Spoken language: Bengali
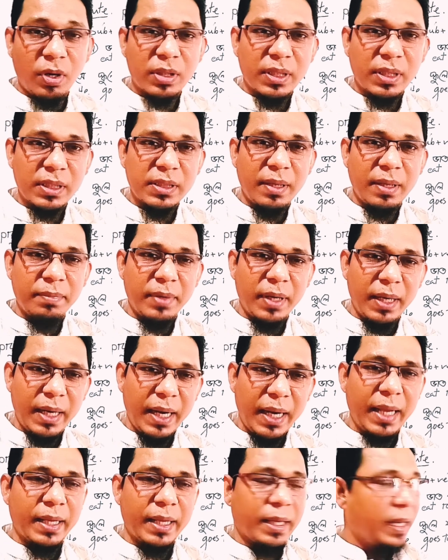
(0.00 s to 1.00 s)
বক্তার সামনে
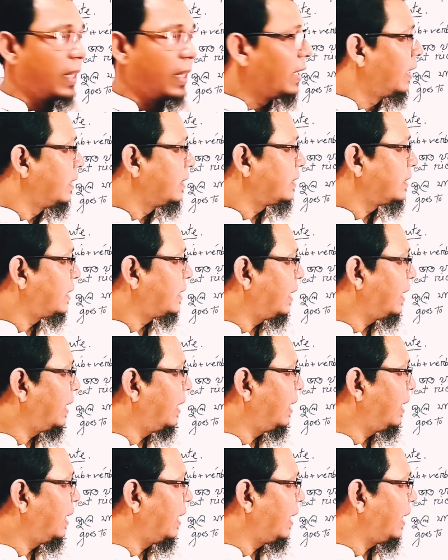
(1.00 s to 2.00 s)
নেই সে
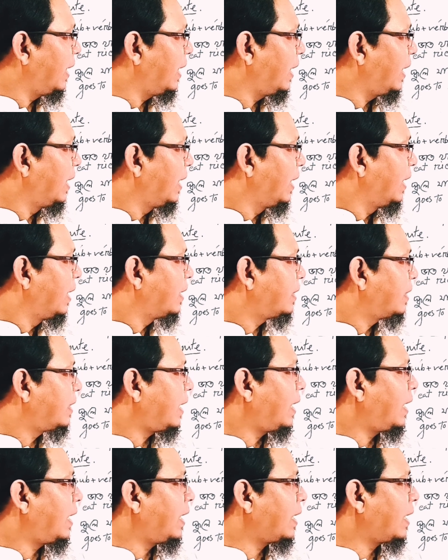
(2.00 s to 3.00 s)

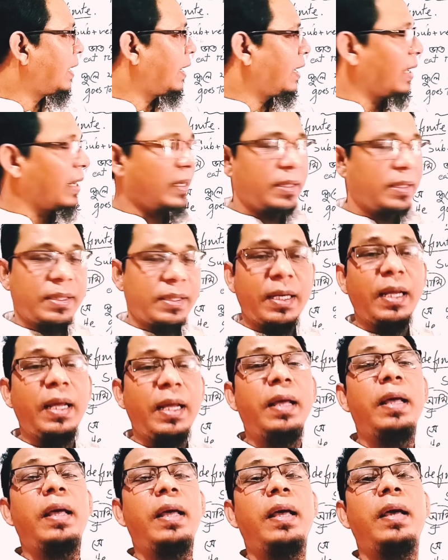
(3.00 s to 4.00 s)
তাহারা সে
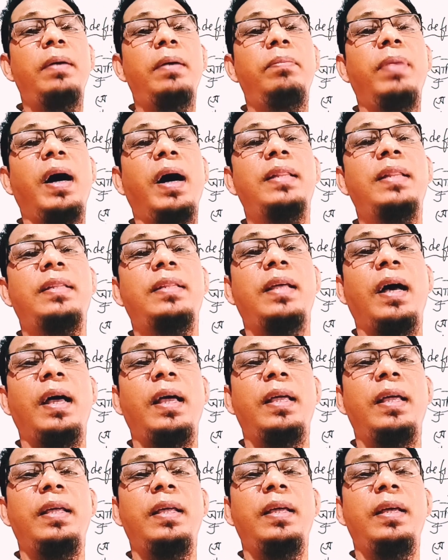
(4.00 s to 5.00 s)
ভাত
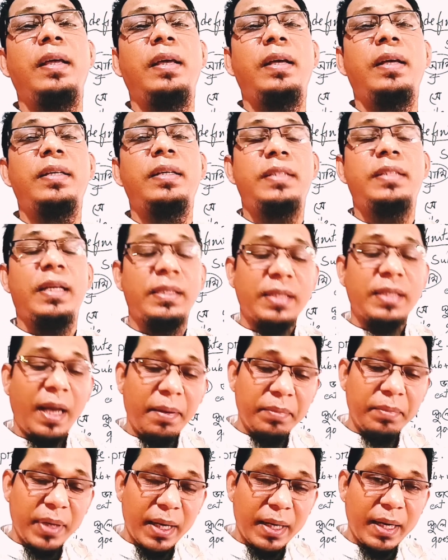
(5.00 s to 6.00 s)
খায় সে
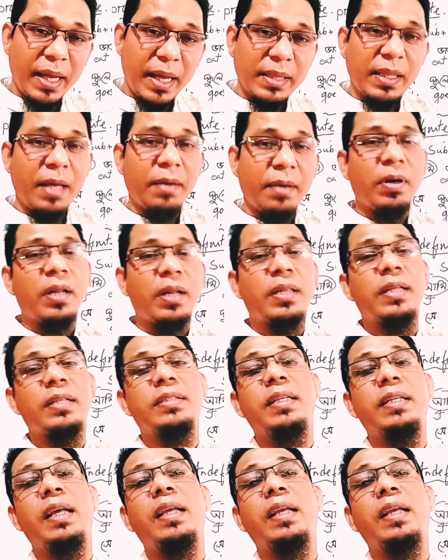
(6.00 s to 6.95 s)
সামনে নাই তাই বলা হচ্ছে সে